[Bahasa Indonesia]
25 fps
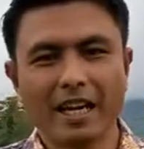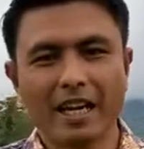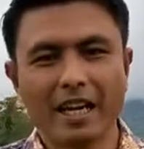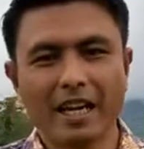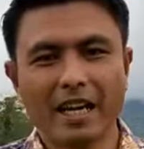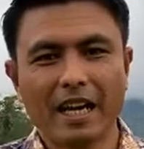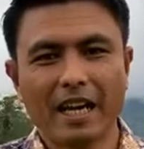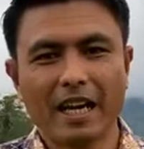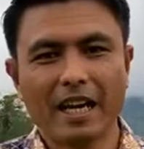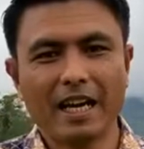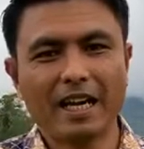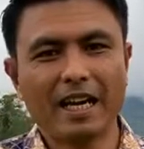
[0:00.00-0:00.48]

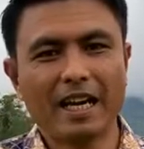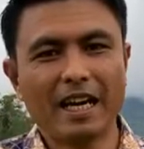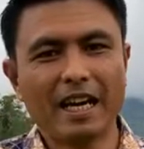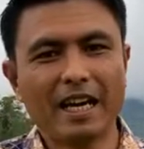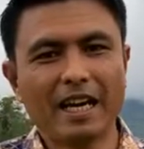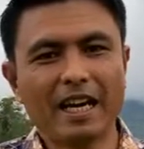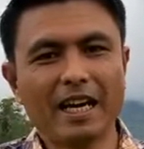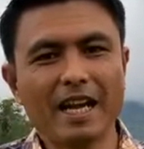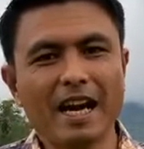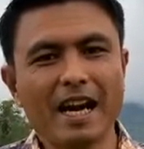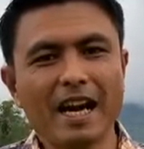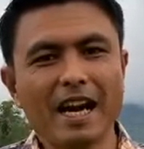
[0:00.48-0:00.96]

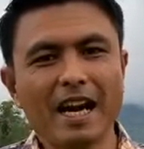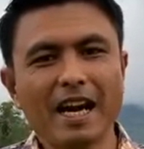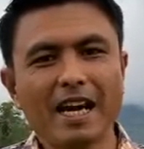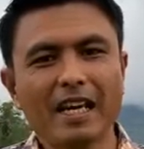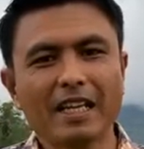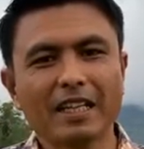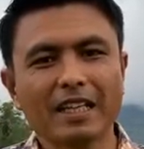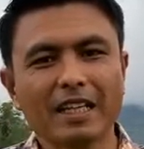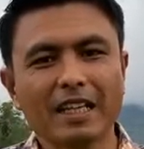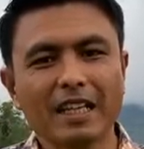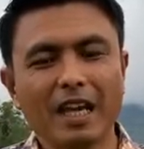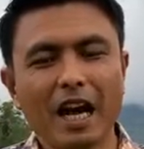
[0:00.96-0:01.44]

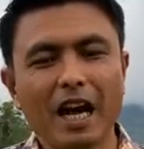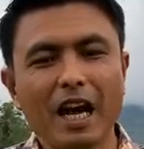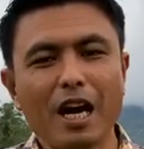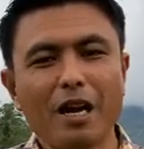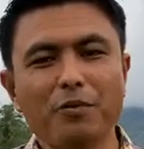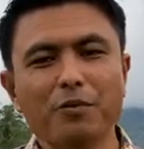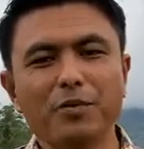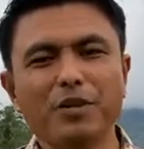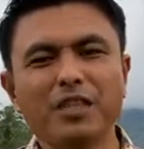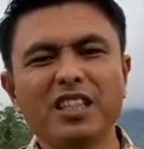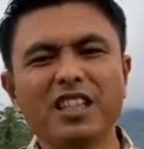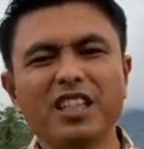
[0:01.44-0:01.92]
Anak-anak,
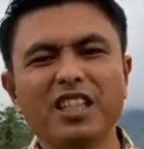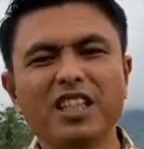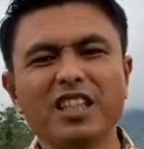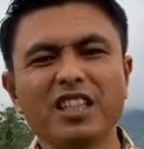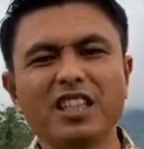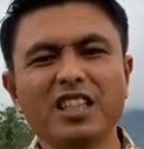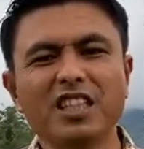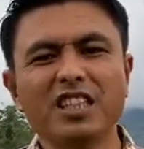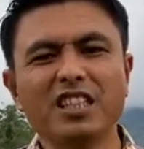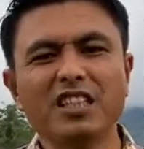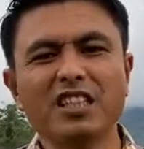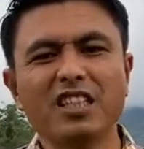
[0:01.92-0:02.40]
kami
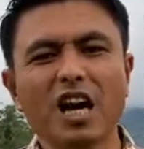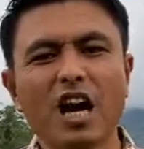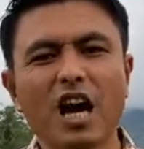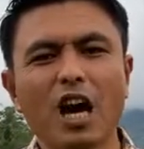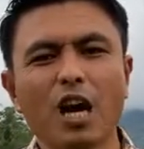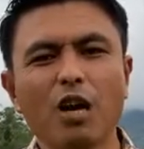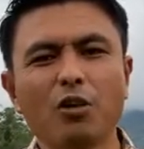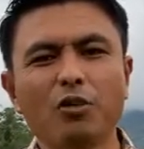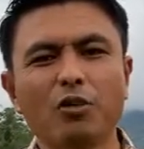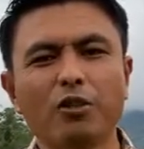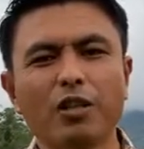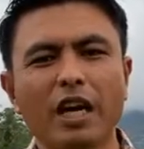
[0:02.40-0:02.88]
ini
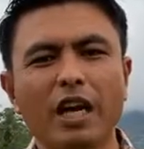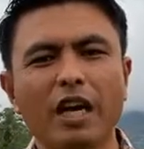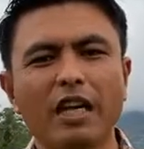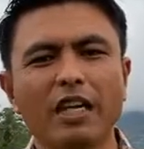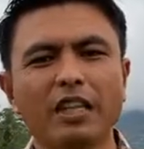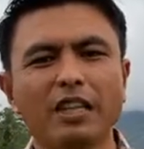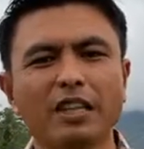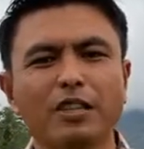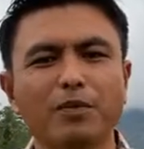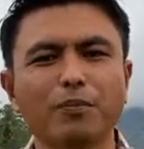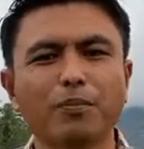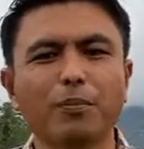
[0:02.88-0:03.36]
jauh dari
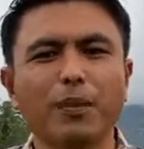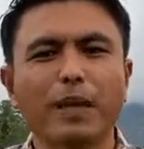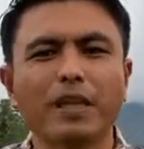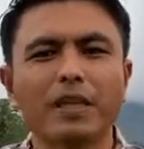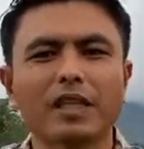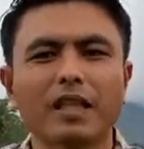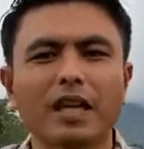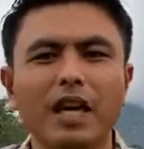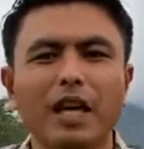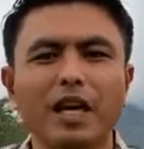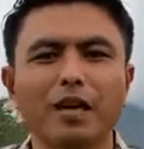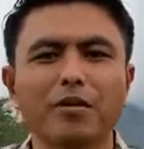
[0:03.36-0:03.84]
tempat
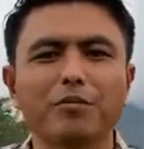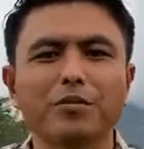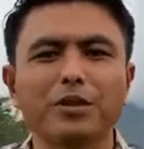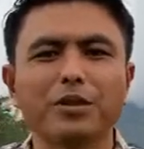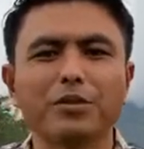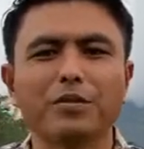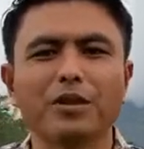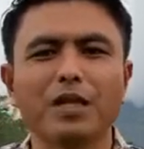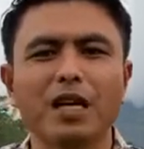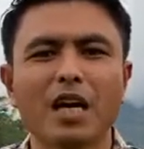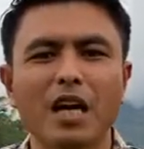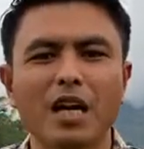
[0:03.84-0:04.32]
kami
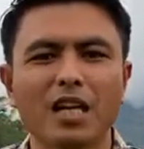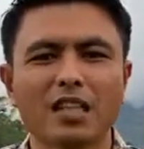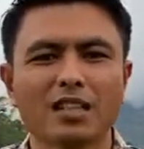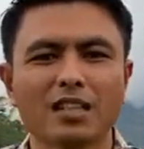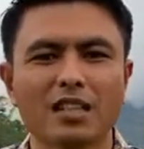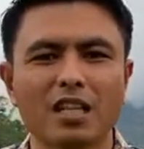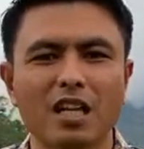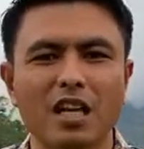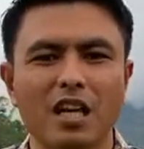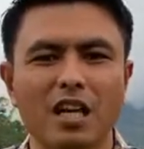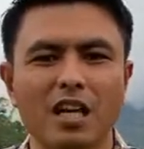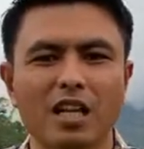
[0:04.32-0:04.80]

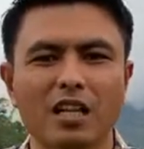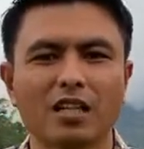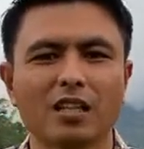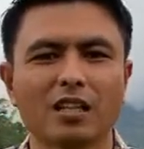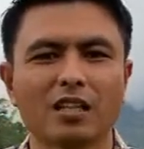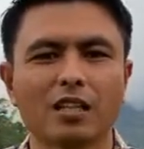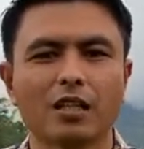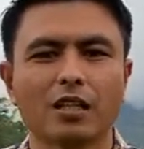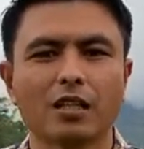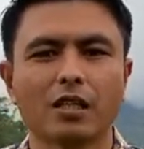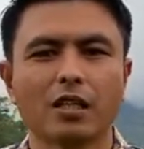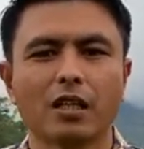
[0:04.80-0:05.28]
biasa.
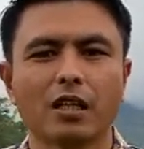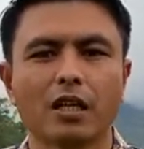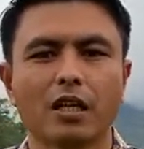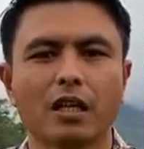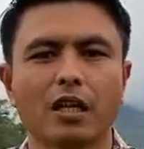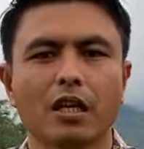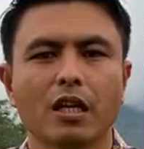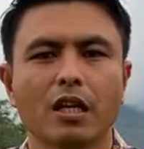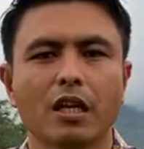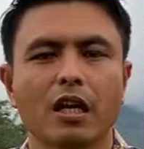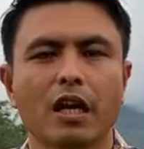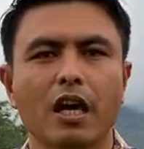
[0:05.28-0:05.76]

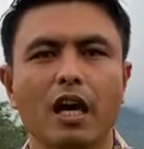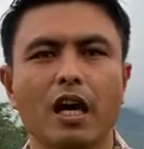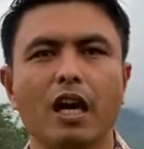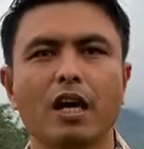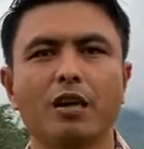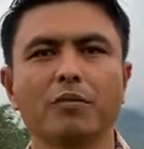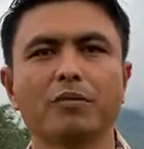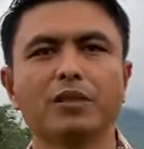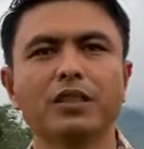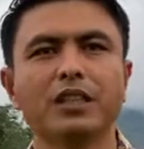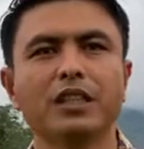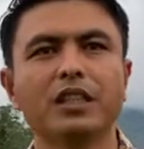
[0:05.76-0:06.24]

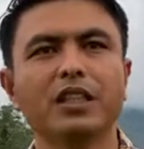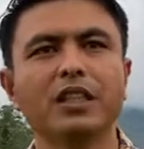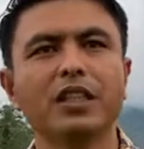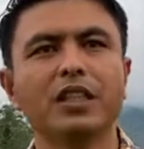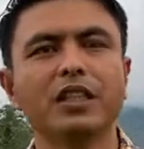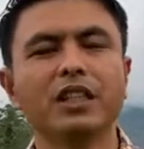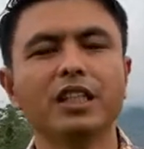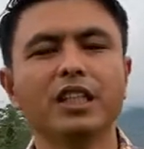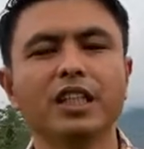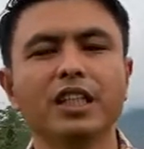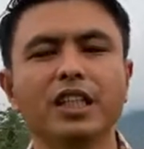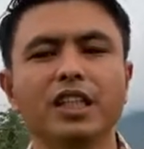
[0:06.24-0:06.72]
Kami
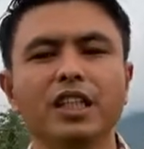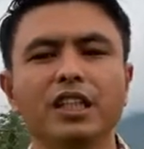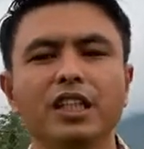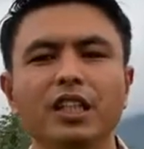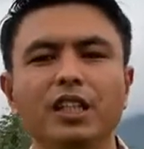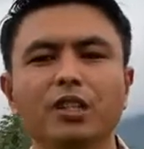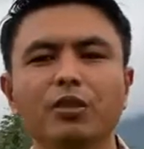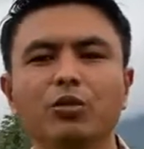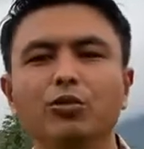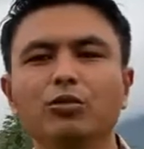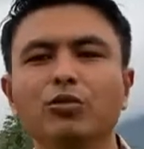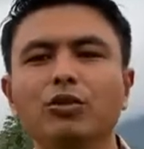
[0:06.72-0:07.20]
ini di
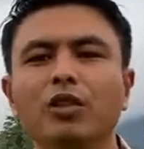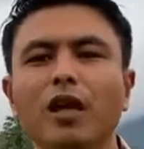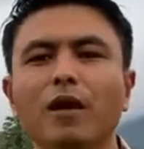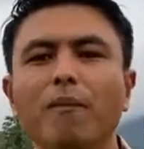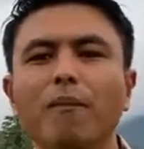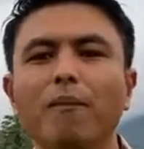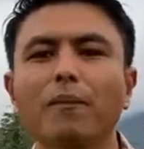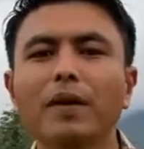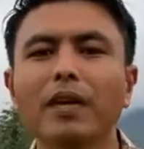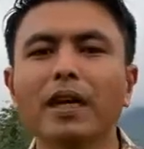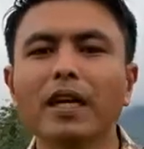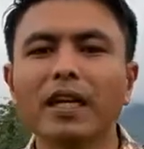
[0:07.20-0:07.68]

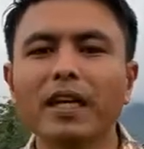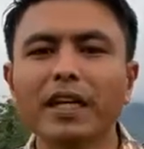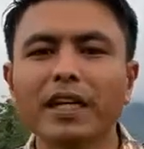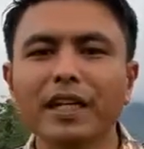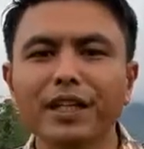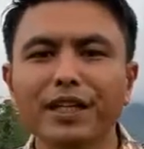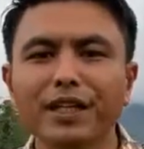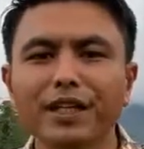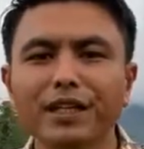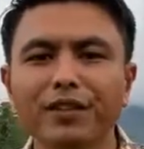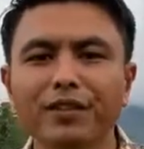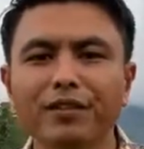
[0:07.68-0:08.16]

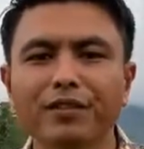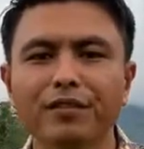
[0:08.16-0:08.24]
Kutambelin,